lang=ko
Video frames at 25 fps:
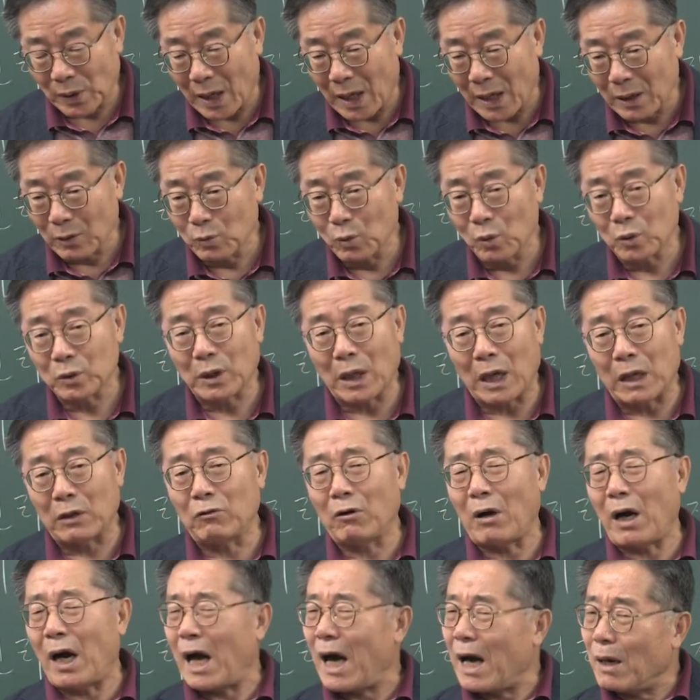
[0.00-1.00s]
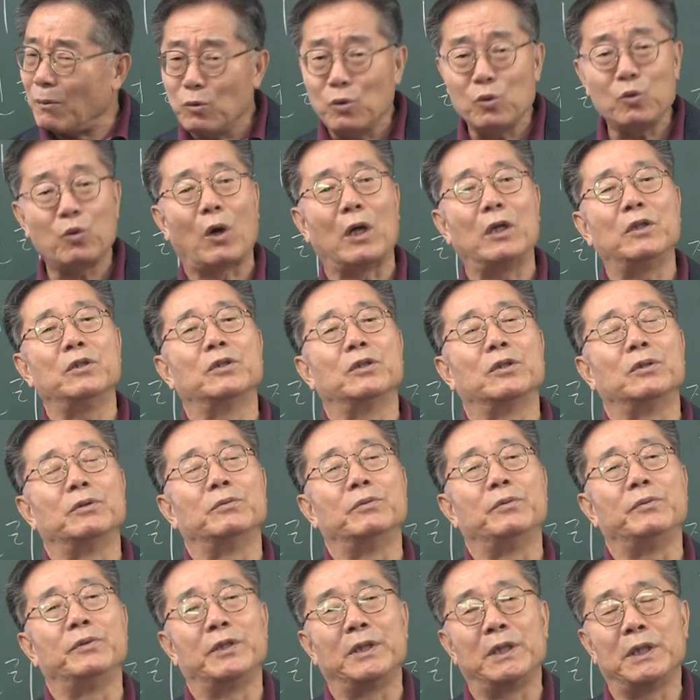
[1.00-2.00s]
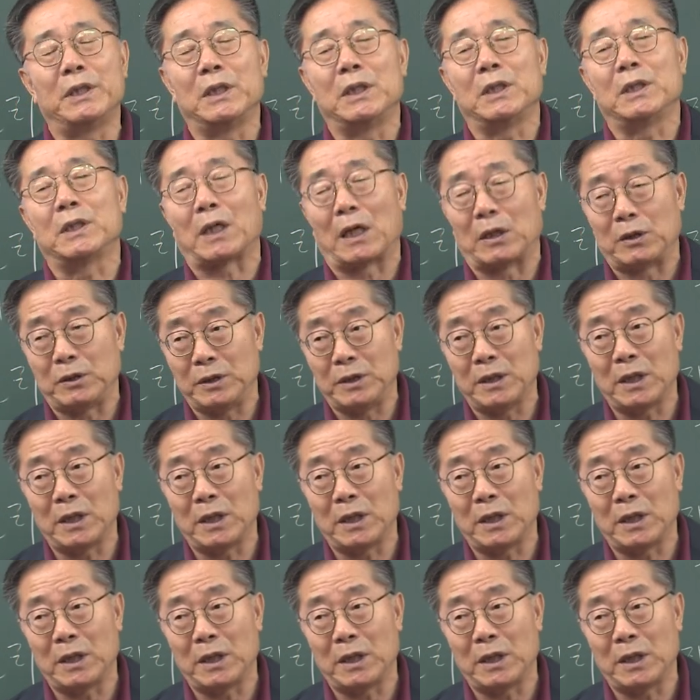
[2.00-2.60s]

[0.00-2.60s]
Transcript: 한국 땅과 아무 관련 없는 얘기를, 가,